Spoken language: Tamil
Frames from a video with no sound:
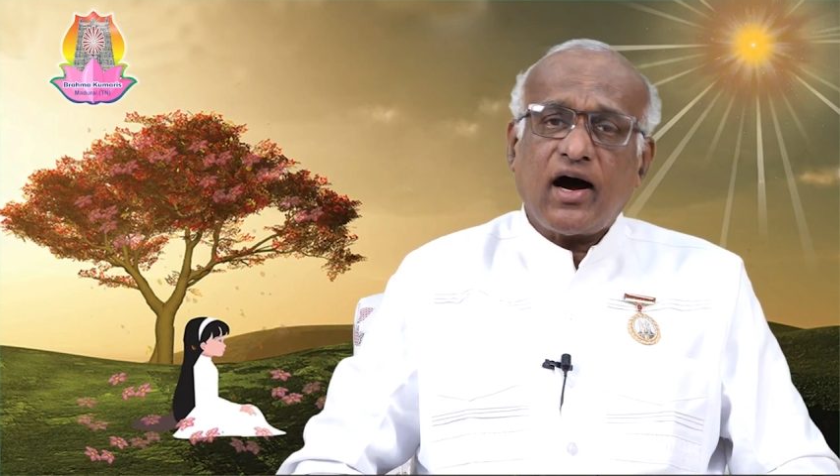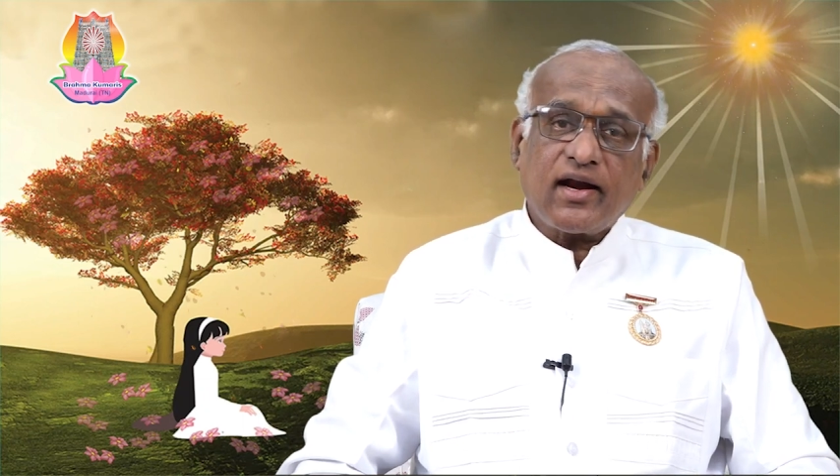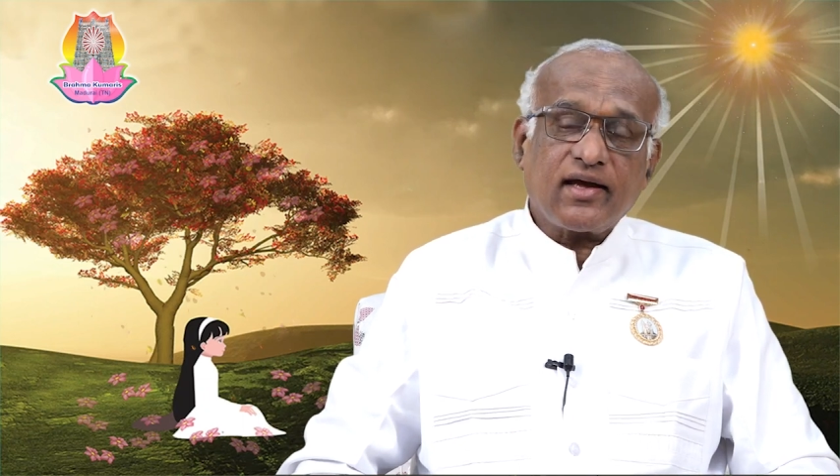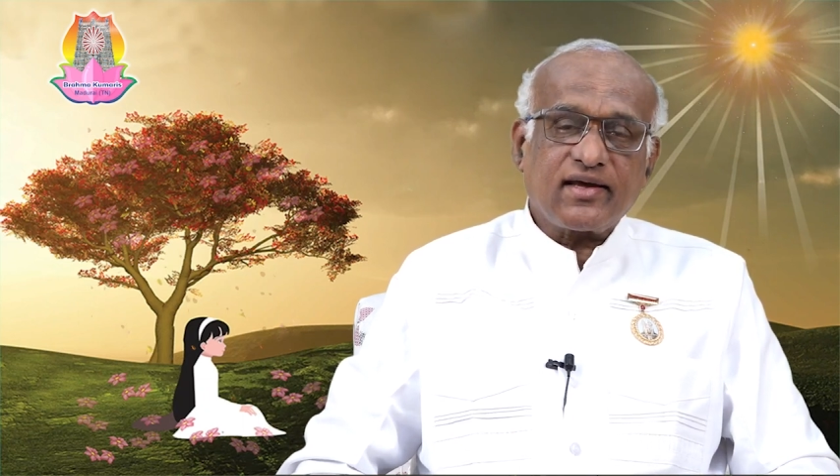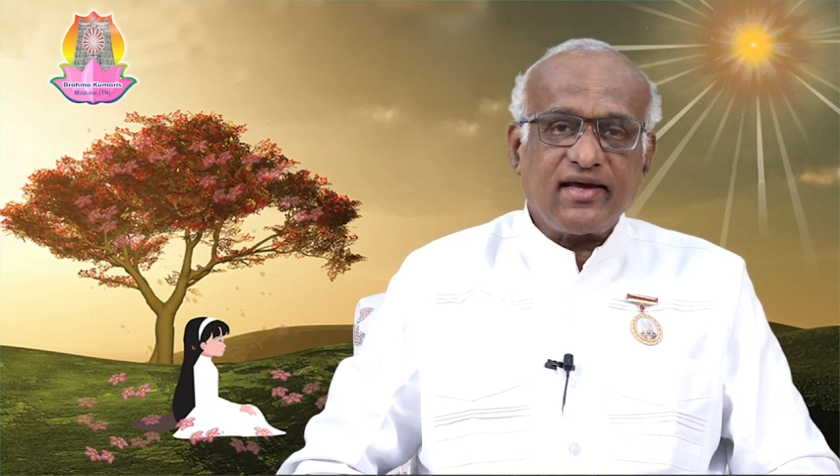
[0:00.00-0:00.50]

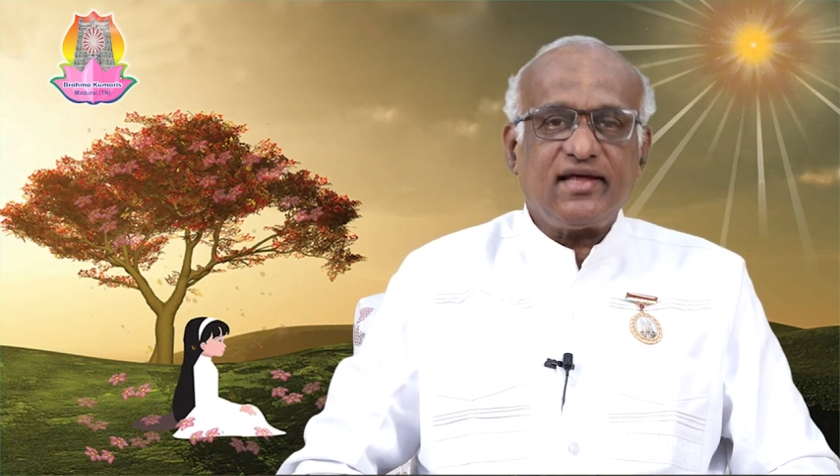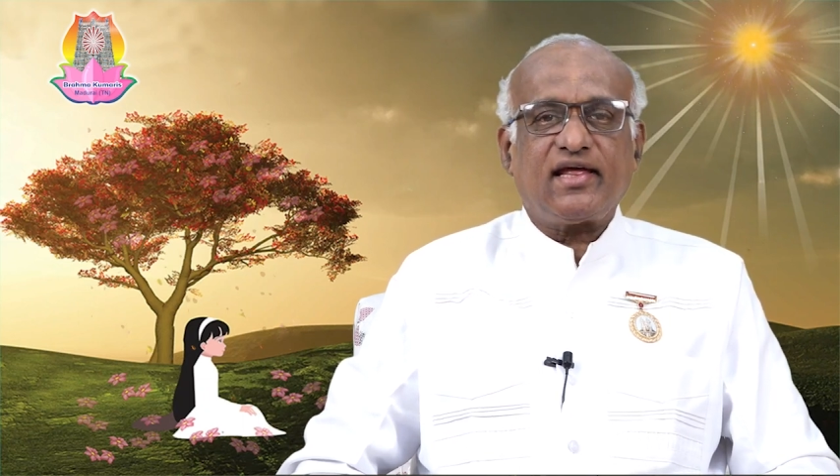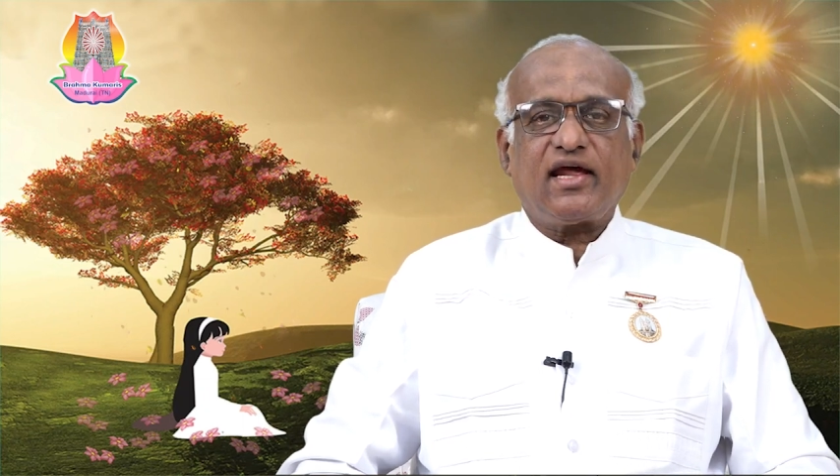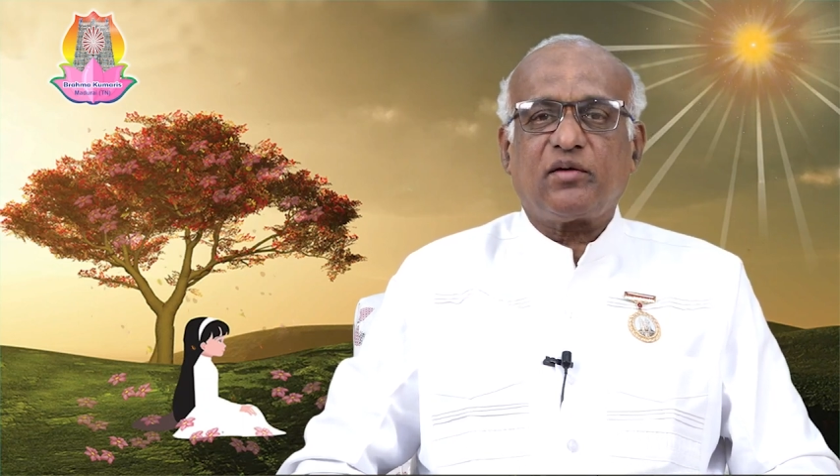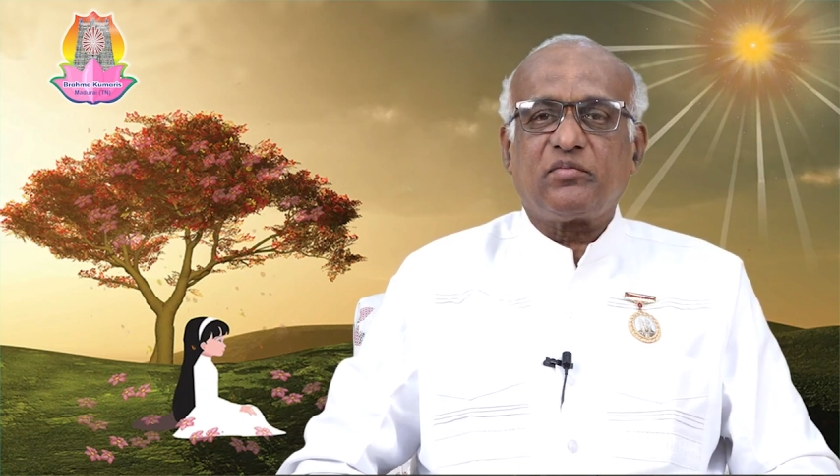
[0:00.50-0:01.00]
ஆனால்
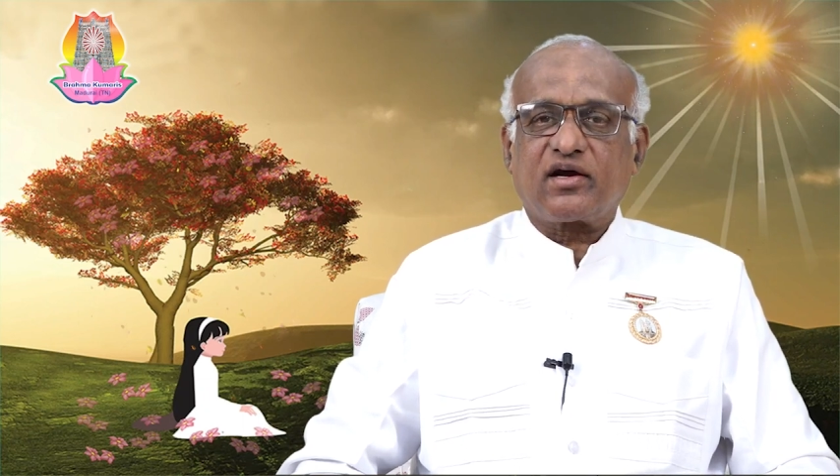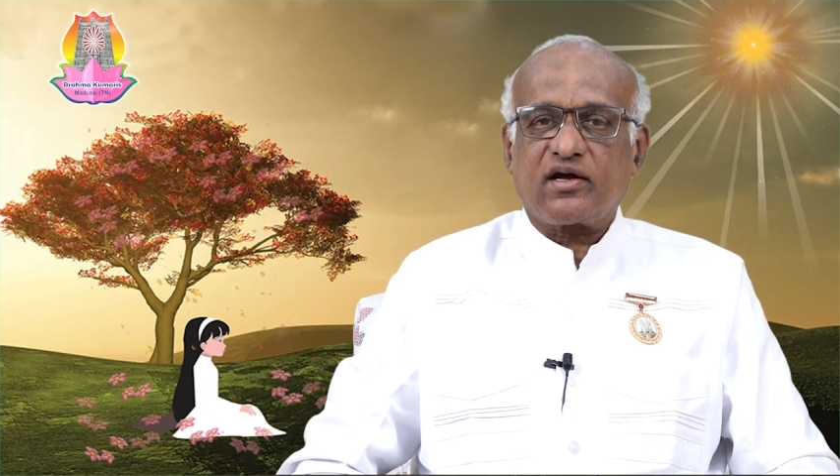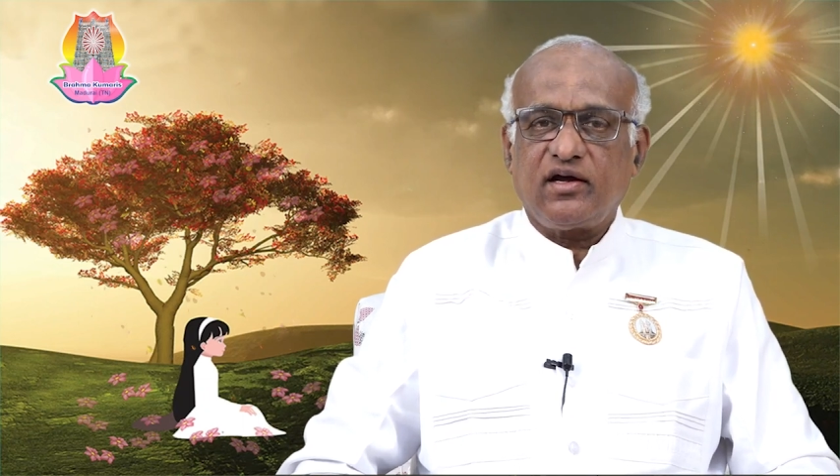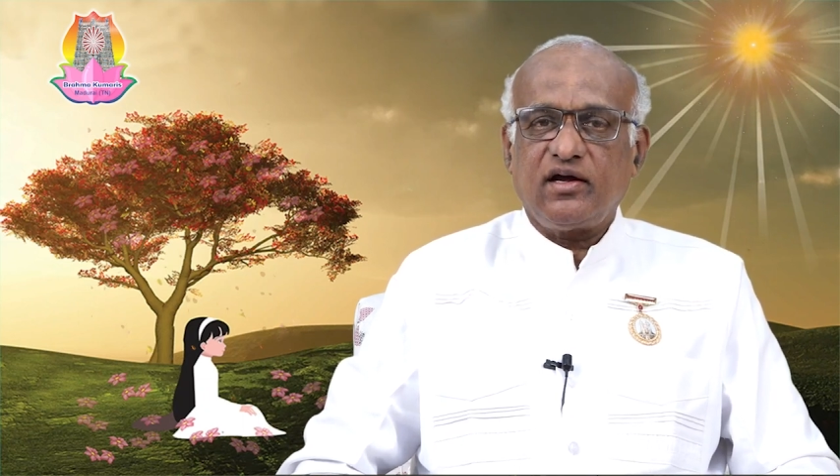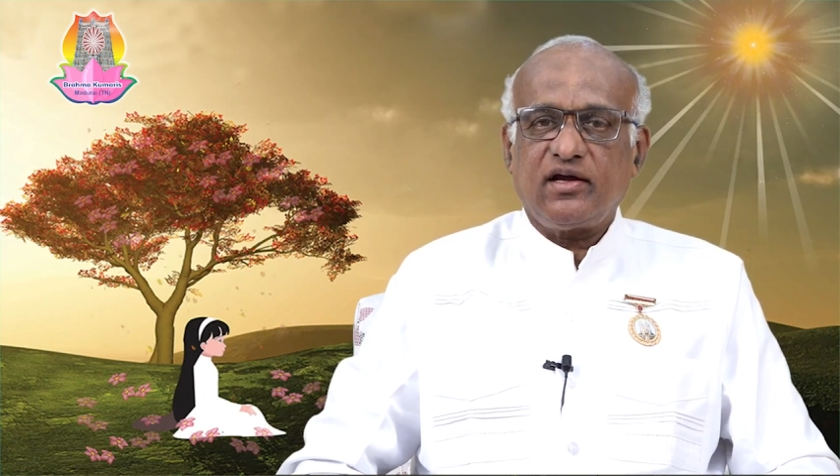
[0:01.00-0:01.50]
கீதை நமக்கு